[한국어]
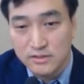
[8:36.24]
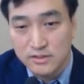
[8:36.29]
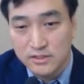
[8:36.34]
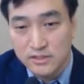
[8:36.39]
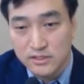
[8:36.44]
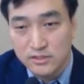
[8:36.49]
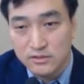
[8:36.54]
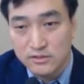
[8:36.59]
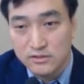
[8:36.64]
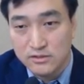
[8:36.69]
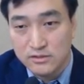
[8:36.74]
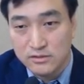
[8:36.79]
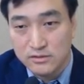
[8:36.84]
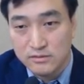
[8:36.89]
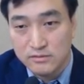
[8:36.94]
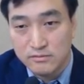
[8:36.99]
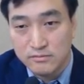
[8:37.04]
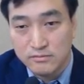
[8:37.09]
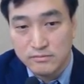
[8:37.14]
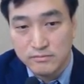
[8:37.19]
이,
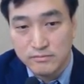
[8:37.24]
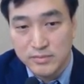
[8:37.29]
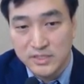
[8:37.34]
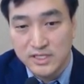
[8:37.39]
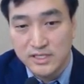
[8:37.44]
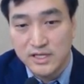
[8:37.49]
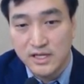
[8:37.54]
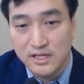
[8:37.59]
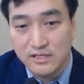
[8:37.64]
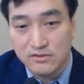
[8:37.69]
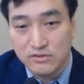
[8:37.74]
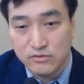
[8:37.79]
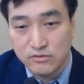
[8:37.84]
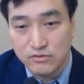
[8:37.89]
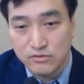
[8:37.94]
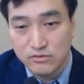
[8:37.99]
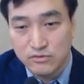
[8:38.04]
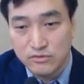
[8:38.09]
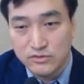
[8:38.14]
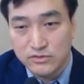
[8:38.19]

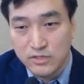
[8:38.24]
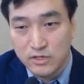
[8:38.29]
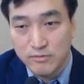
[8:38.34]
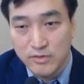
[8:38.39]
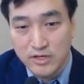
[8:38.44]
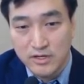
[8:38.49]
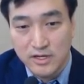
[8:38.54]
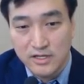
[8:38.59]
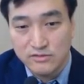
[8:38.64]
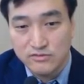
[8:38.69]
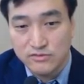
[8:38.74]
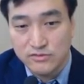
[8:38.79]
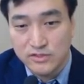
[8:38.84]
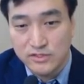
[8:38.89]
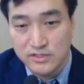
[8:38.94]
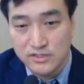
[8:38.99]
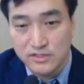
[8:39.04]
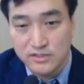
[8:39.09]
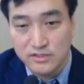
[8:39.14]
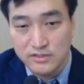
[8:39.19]
비례적으로 설명을 할 수
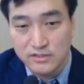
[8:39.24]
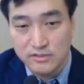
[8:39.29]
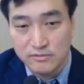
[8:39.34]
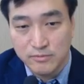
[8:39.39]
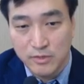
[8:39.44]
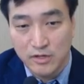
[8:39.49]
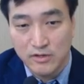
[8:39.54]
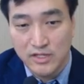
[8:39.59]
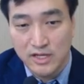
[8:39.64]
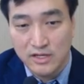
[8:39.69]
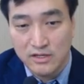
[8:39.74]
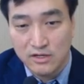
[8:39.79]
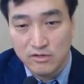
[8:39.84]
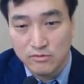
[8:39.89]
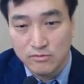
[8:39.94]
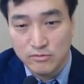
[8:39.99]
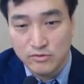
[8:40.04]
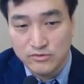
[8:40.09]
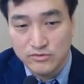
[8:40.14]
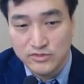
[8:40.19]
있는 그
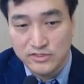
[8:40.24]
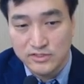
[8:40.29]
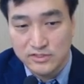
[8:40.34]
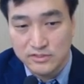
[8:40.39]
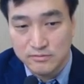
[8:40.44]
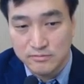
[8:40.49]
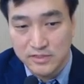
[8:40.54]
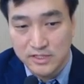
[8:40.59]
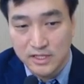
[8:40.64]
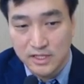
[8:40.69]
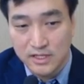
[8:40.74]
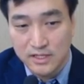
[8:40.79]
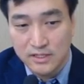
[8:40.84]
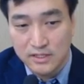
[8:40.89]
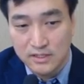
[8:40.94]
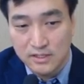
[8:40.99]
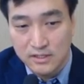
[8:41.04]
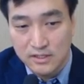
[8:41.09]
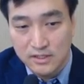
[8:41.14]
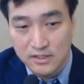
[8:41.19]
변화라고 볼 수 있습니다.
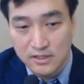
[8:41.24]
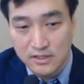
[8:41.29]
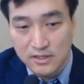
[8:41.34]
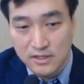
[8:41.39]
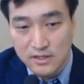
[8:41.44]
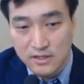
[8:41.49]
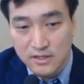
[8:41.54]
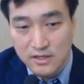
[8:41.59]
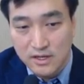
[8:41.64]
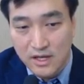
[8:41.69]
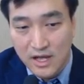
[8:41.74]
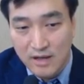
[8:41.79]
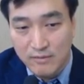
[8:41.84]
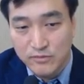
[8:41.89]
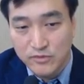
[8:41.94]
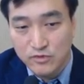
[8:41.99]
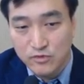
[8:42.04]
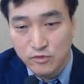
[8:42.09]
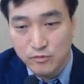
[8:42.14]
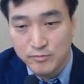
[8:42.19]
암
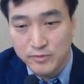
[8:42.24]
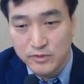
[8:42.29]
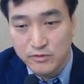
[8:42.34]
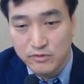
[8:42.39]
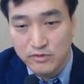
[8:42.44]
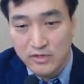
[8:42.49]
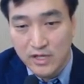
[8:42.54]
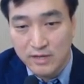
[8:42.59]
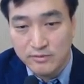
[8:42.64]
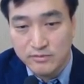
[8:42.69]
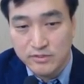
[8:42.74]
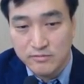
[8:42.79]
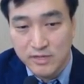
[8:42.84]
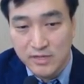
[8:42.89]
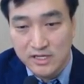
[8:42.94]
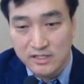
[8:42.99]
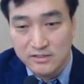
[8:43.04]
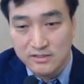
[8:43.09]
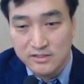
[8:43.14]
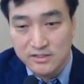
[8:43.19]
등록 빈도는 앞서
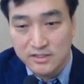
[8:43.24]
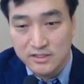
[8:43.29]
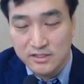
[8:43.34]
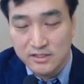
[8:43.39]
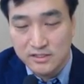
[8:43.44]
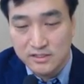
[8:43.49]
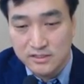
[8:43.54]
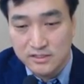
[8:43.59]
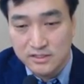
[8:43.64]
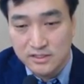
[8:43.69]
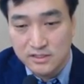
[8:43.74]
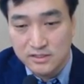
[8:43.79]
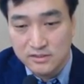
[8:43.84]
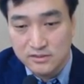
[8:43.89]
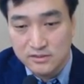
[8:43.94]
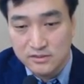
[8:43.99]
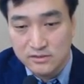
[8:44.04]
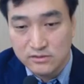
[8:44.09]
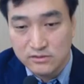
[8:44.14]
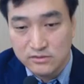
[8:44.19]
말했듯이 이제
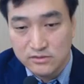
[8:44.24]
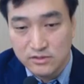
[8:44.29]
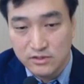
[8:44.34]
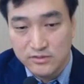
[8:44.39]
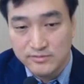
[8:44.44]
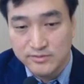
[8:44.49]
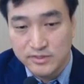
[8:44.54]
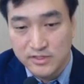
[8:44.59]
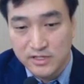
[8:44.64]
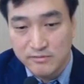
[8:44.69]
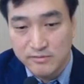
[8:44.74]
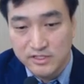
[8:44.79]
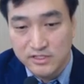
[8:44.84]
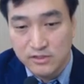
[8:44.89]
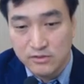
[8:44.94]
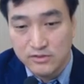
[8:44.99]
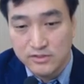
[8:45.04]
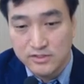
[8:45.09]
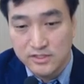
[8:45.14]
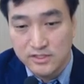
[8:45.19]
전립선암이
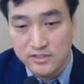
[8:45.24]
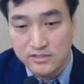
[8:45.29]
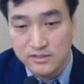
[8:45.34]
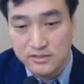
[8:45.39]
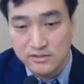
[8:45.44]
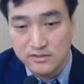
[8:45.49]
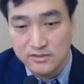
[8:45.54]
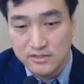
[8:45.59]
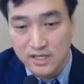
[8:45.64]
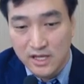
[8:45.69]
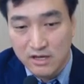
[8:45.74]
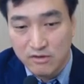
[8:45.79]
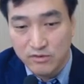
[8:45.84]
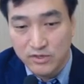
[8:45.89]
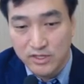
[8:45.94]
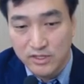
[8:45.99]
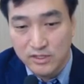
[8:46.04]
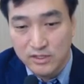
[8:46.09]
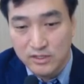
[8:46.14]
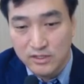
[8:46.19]
전체에서는 사
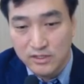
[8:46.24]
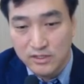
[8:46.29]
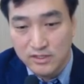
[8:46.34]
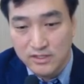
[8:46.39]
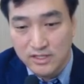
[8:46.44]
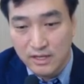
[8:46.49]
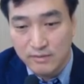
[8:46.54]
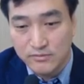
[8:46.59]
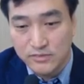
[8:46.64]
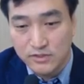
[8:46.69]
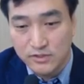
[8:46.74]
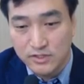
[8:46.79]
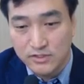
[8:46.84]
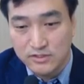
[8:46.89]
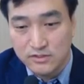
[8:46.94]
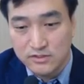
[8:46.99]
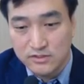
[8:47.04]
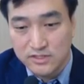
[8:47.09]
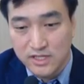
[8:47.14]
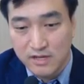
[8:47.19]
위,
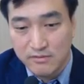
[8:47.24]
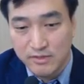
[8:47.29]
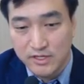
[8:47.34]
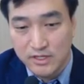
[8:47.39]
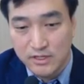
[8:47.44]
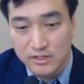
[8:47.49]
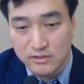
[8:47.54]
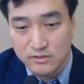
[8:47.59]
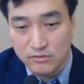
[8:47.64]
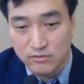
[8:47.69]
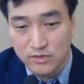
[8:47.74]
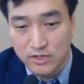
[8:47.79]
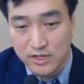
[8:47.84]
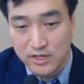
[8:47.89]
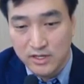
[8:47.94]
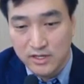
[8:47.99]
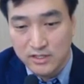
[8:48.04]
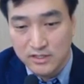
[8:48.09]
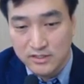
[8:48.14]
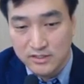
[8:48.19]
남성에서는 삼 위까지
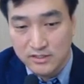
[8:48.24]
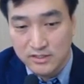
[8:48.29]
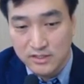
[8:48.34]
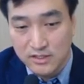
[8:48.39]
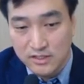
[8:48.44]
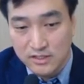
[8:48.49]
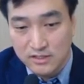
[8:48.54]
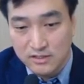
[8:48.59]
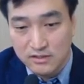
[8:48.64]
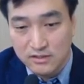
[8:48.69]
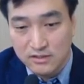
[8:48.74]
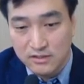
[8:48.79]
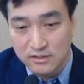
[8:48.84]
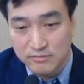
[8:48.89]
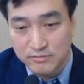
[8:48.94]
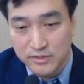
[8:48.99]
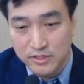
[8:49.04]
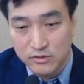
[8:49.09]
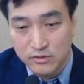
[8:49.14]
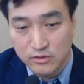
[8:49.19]
올라가 있는 어,
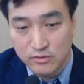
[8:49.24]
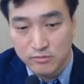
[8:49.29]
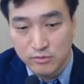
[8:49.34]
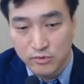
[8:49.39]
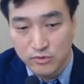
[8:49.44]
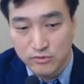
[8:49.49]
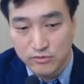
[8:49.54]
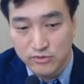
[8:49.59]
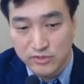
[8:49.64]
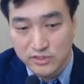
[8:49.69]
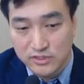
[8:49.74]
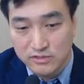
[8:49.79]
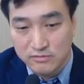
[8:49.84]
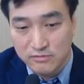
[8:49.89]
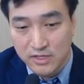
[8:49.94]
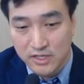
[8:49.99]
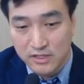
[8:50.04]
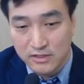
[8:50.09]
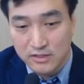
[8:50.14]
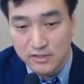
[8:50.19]
빈도를 보이고
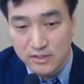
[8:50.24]
있지만